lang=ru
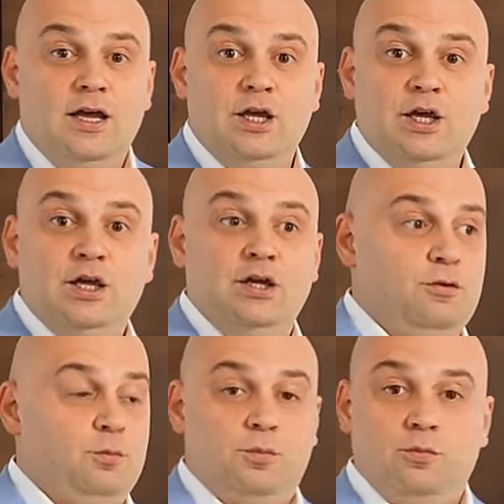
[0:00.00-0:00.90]

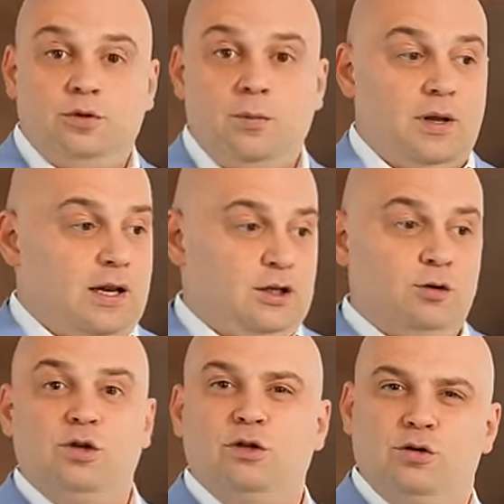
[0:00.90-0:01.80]
И теперь эти
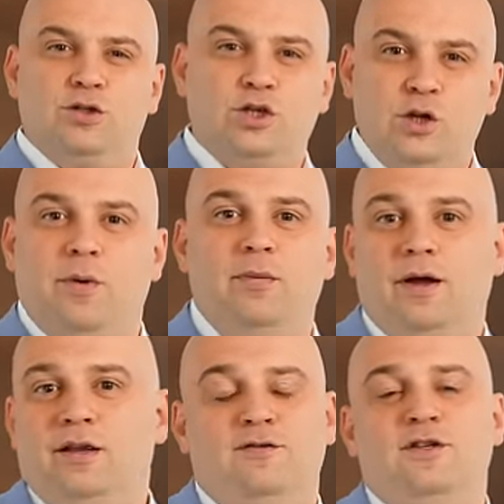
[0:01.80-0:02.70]
люди, которые зашли по
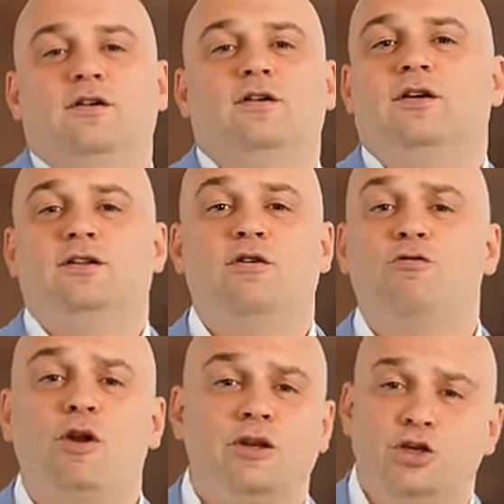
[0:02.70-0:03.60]
они все
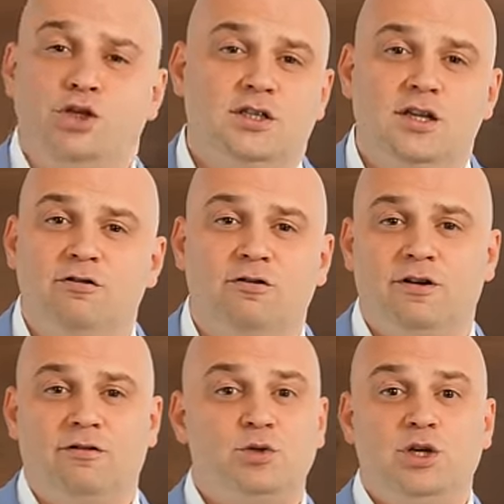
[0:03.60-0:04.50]
довольные,
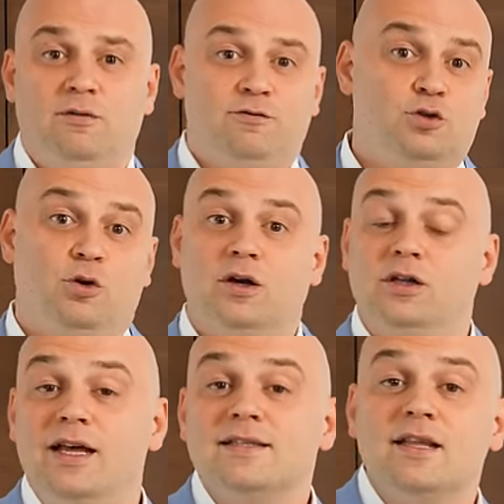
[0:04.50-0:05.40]
счастливые, и вообще им все
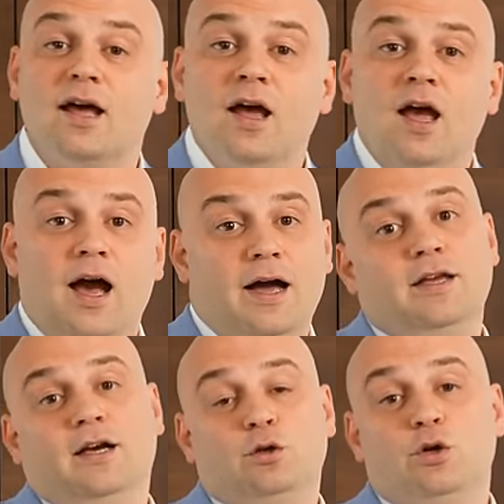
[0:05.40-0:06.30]
классно. А
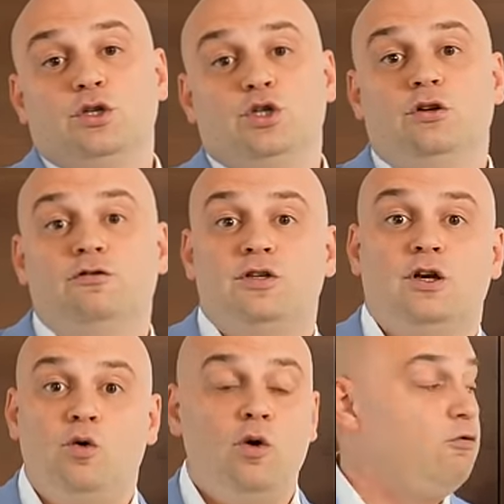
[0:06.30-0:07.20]
те, которые зашли
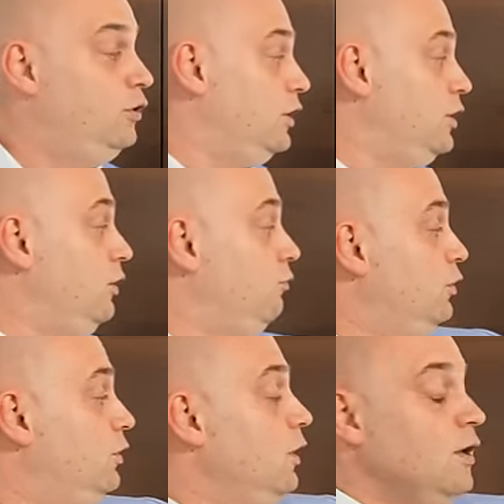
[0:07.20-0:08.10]
высоко, вот они
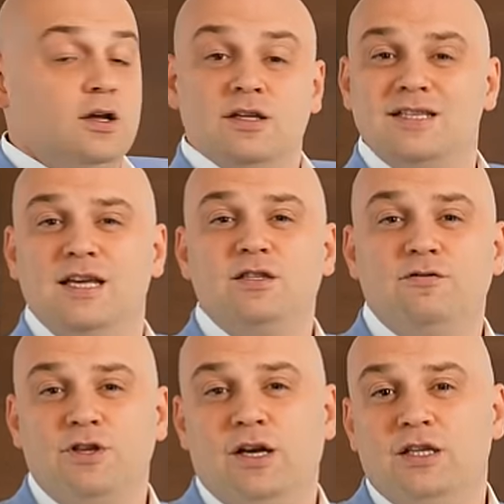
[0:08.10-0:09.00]
вот здесь
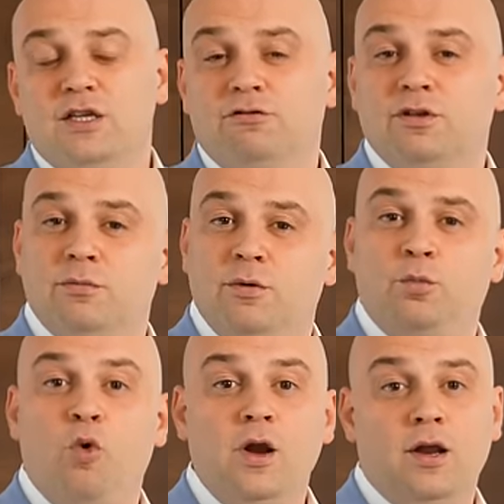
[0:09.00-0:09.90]
в негативном
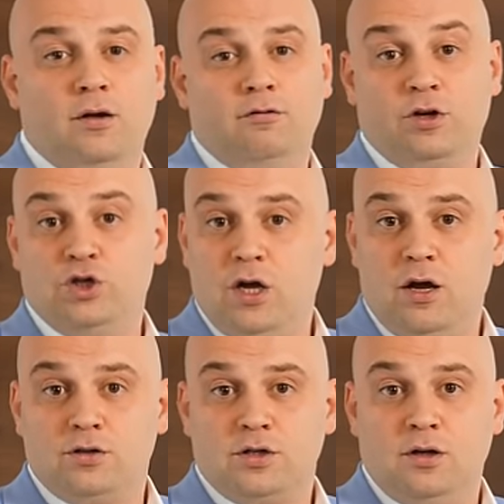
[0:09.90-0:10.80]
поле
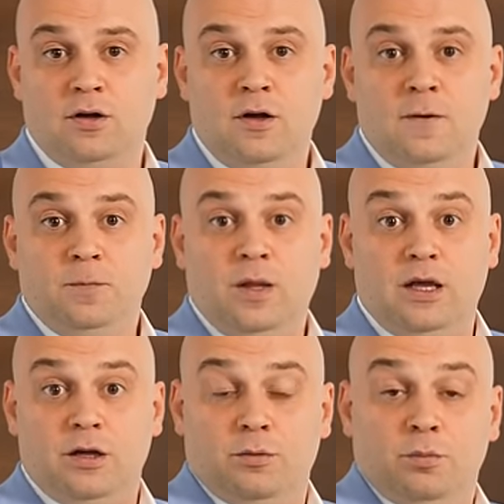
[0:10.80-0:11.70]
вращаются.
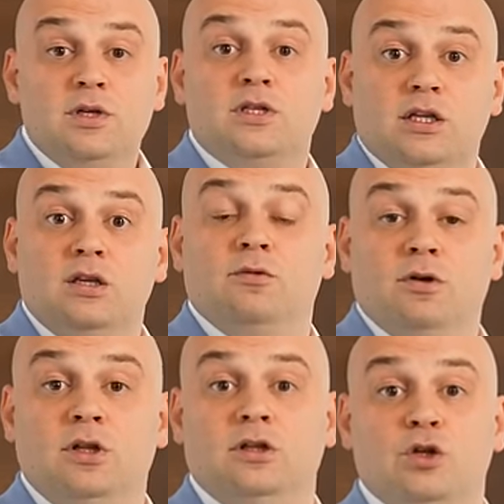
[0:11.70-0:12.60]
И мы с этим
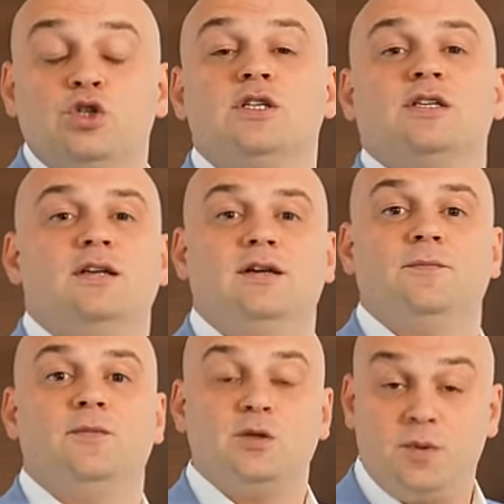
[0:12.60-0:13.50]
должны
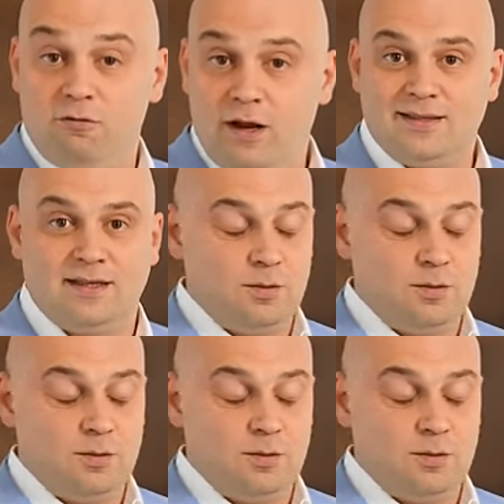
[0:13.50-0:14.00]
э, справляться.